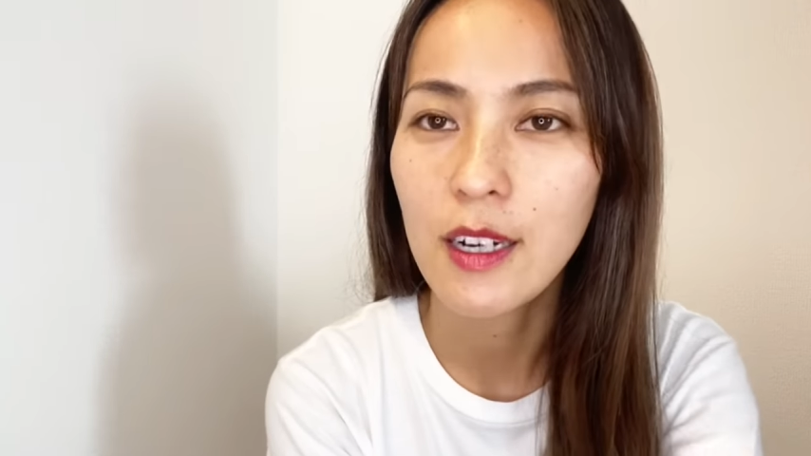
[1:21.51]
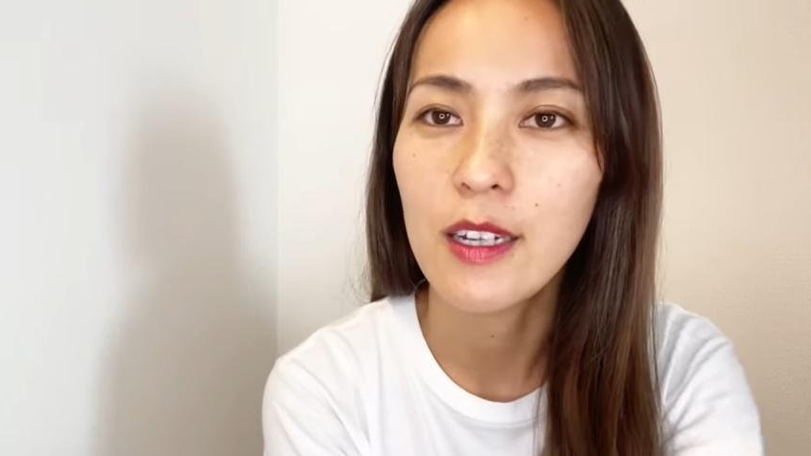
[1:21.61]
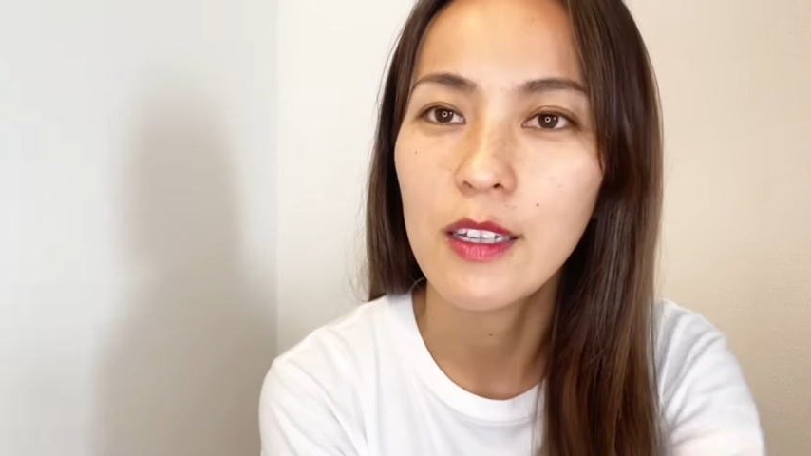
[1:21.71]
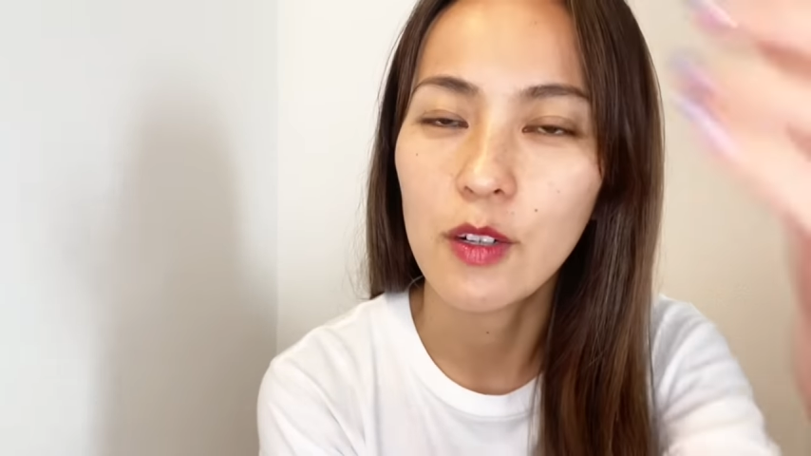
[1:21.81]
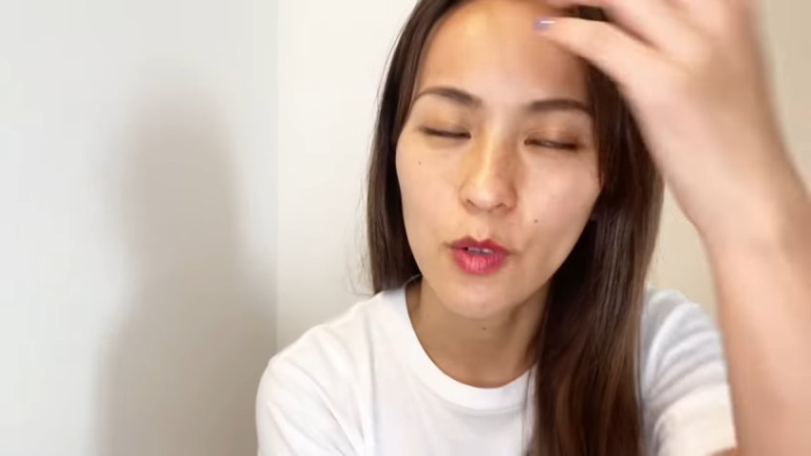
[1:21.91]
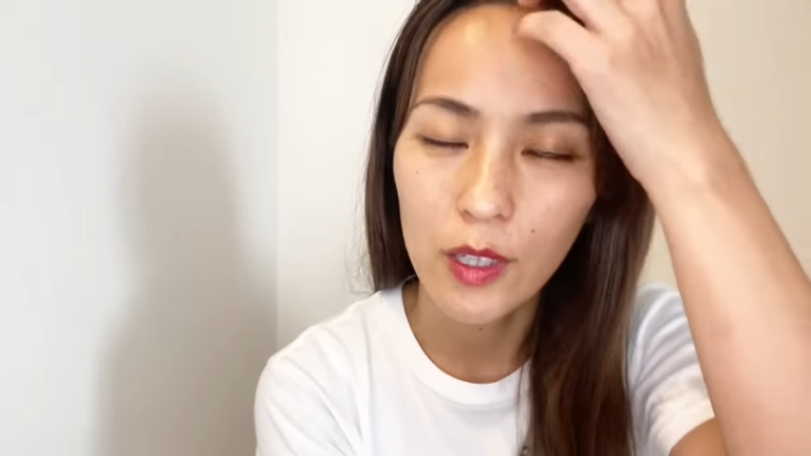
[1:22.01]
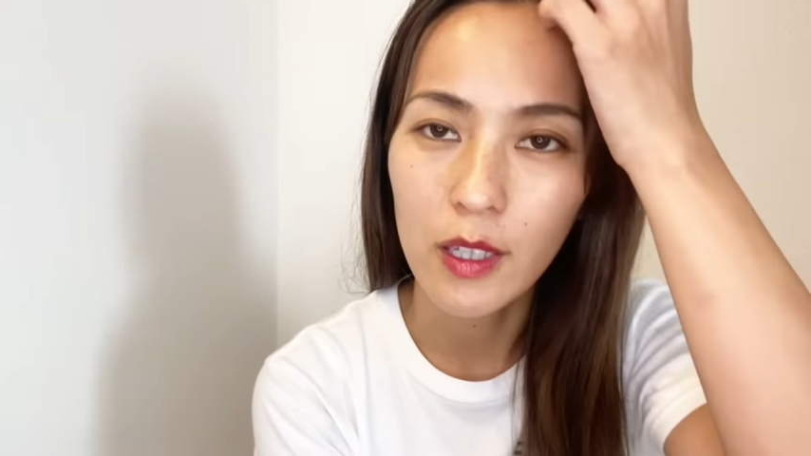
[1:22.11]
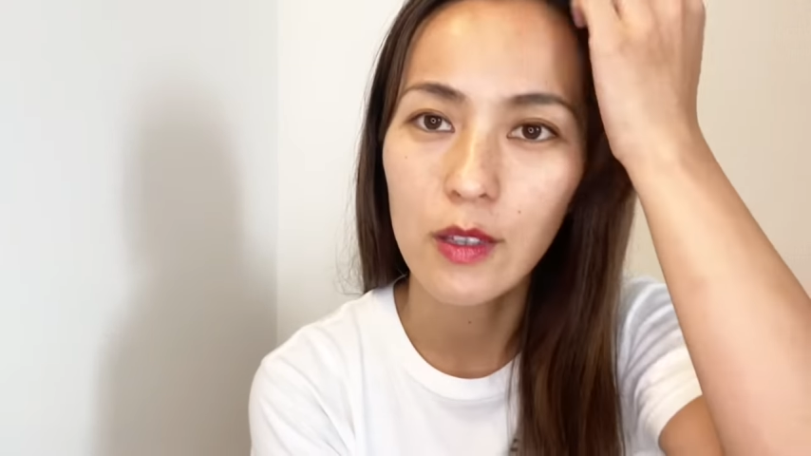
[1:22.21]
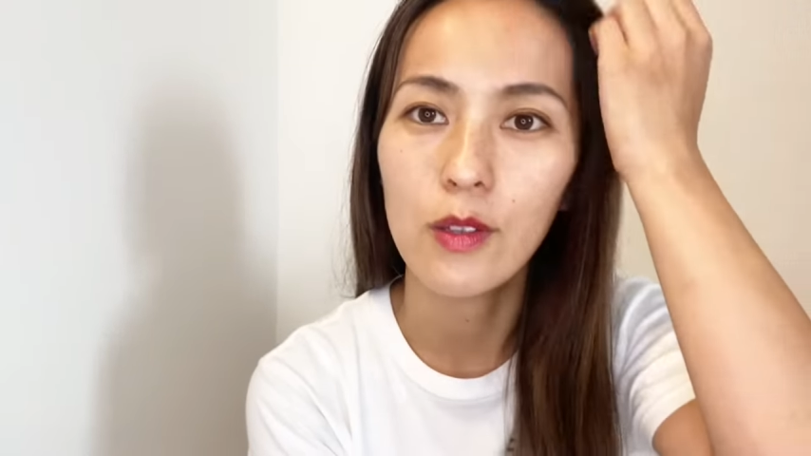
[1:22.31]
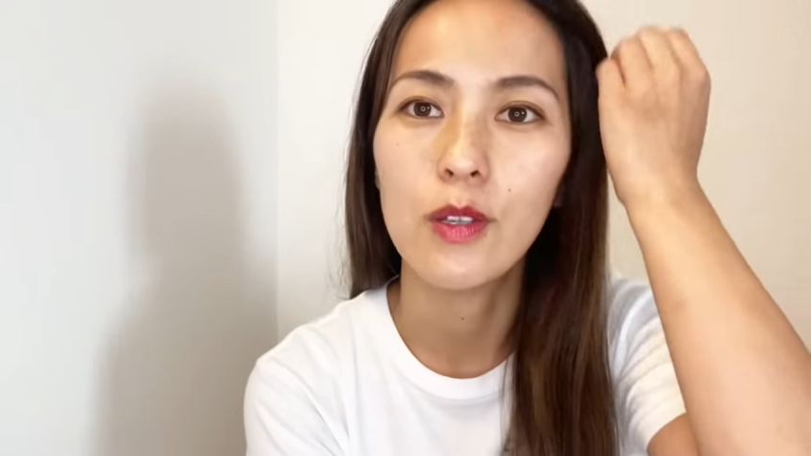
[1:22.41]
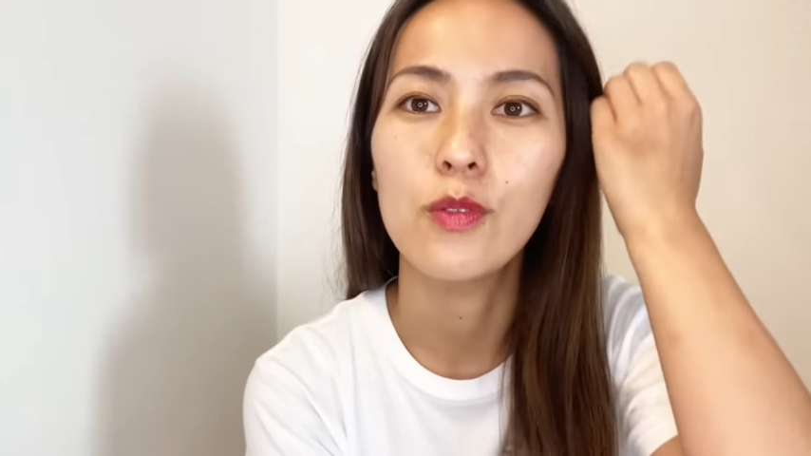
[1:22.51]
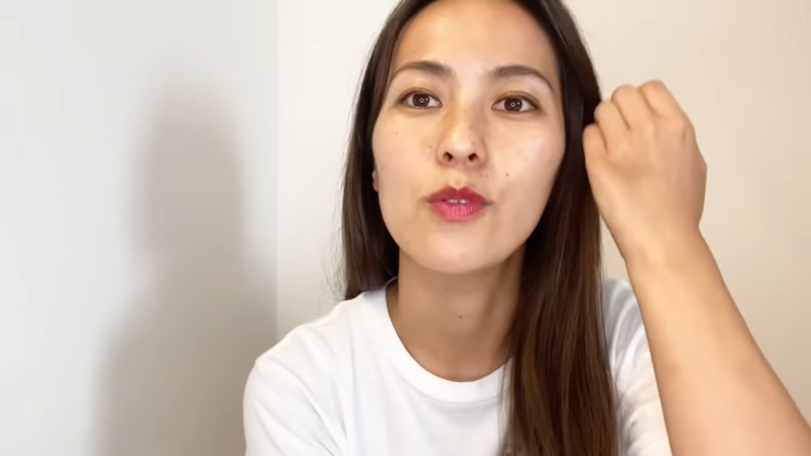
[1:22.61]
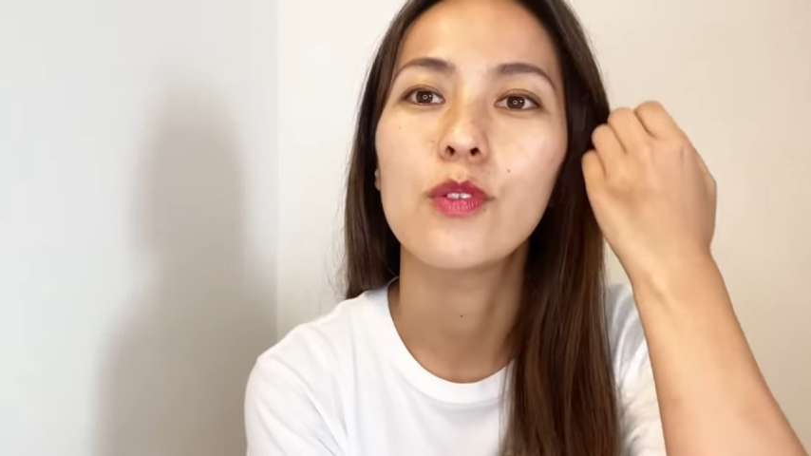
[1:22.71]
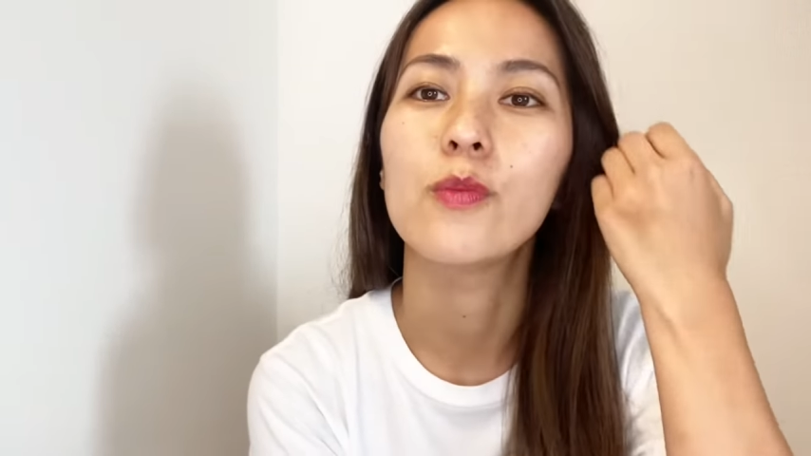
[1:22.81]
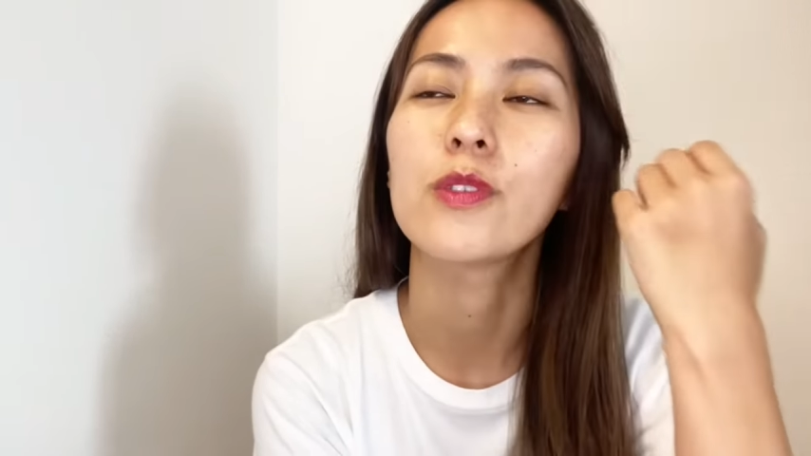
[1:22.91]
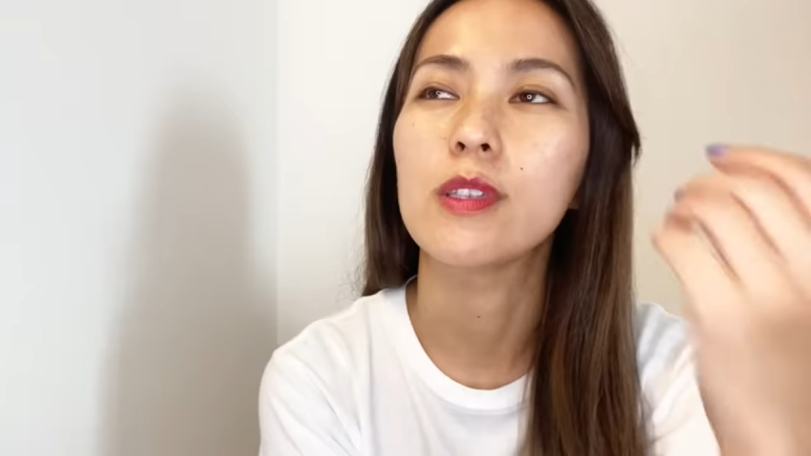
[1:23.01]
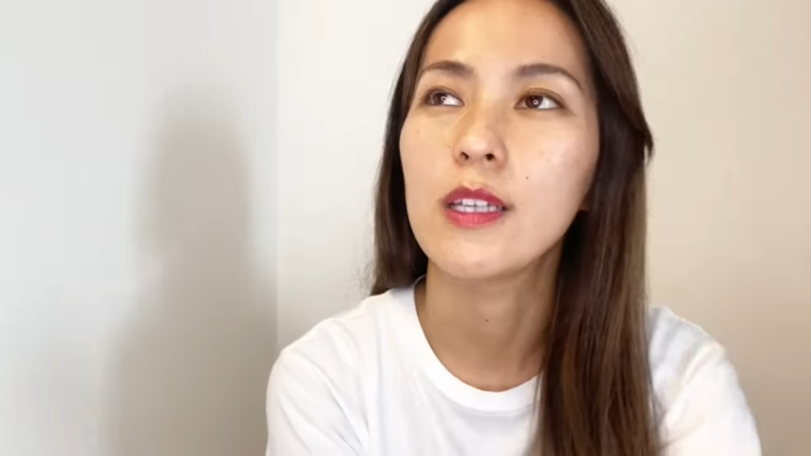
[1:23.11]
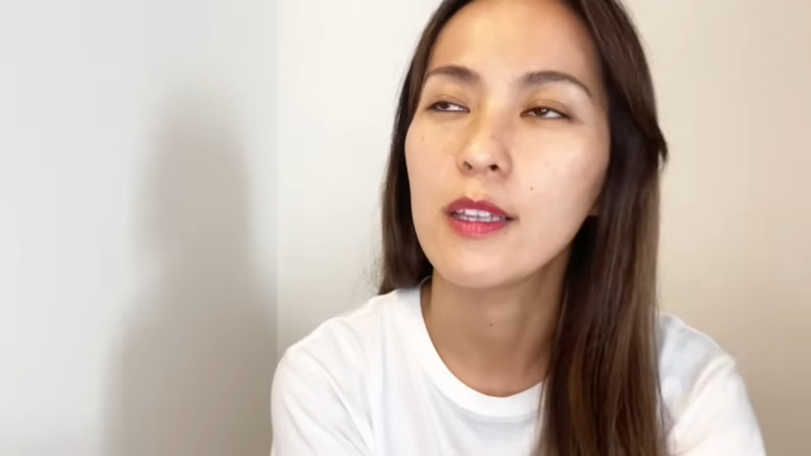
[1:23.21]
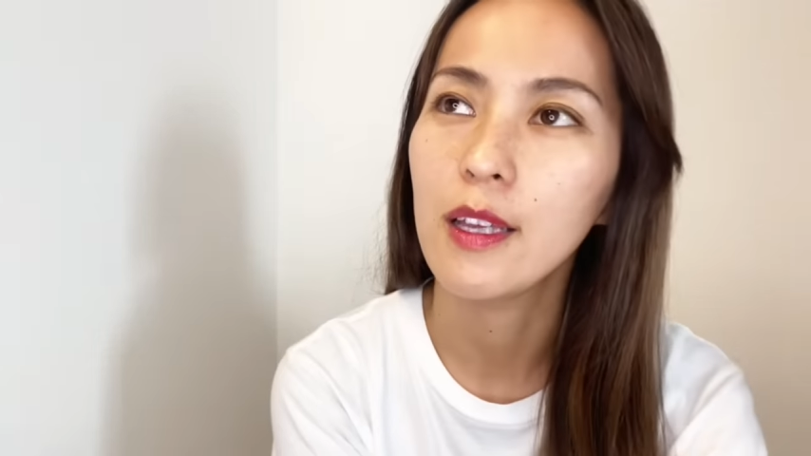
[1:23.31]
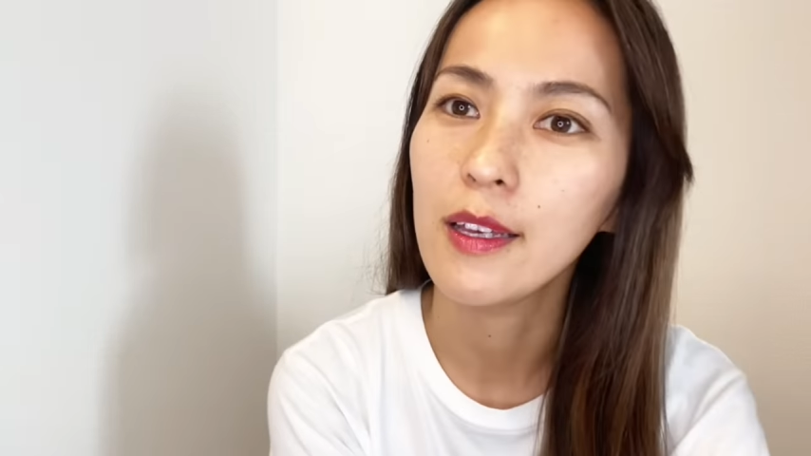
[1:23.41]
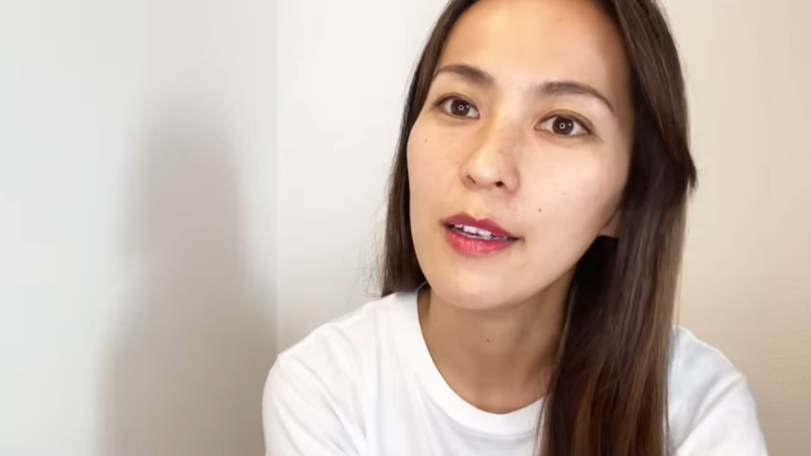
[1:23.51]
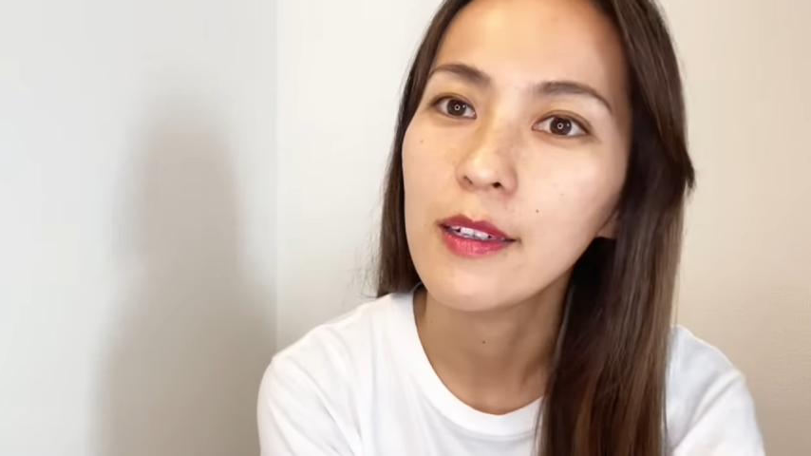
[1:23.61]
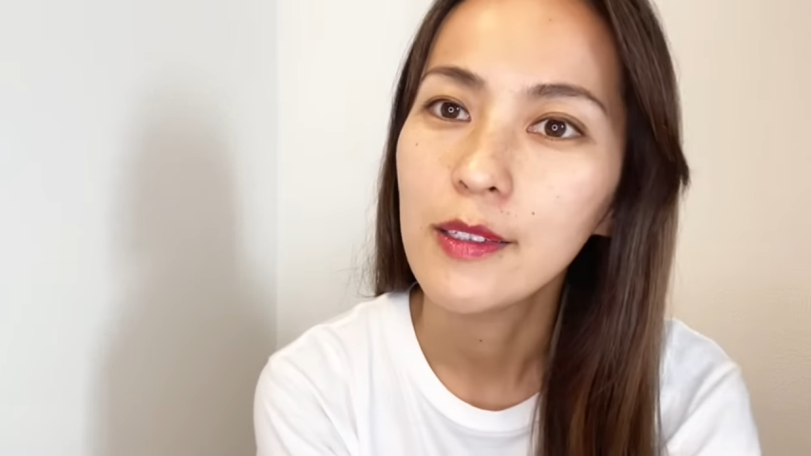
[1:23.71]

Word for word: れなのかなっていうふうに思っていて